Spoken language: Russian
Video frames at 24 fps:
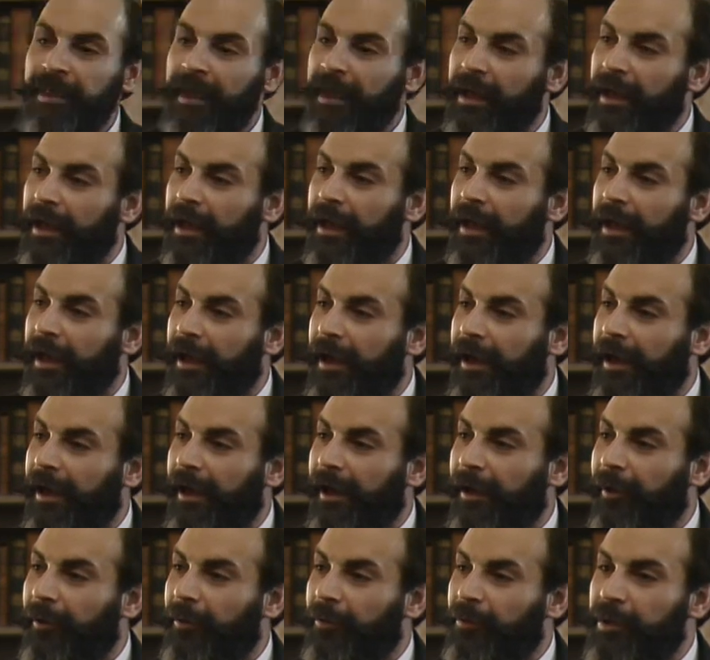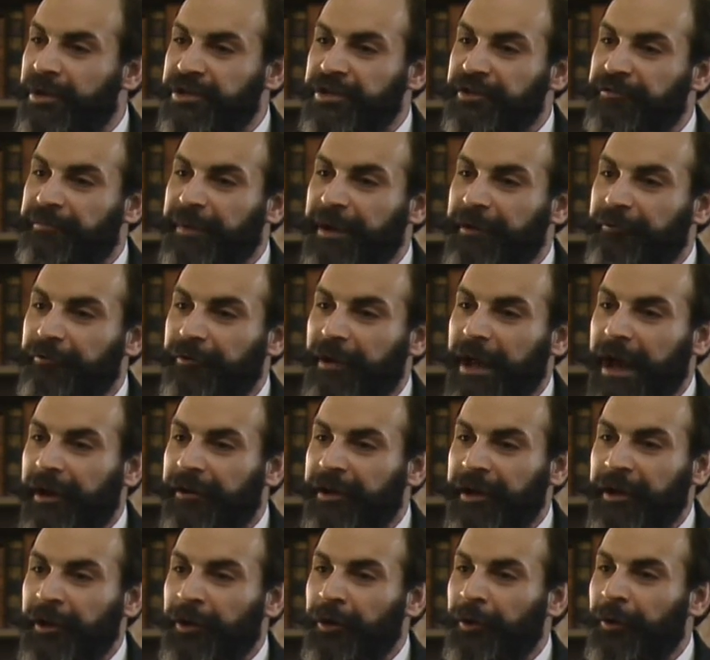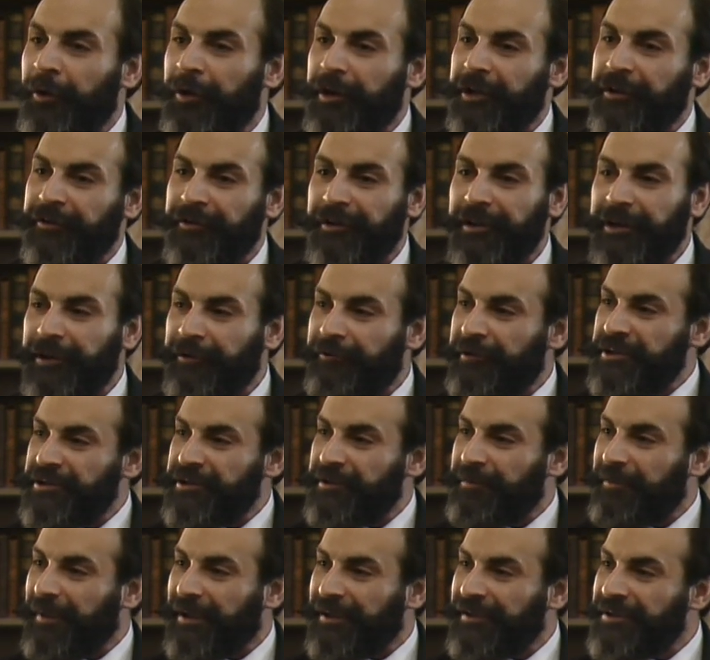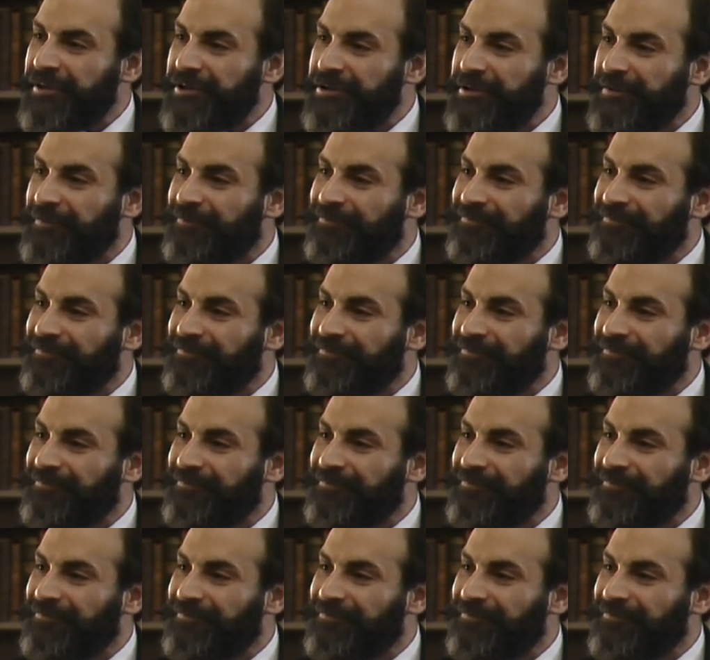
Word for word: вины, которые в последние месяцы дали мощные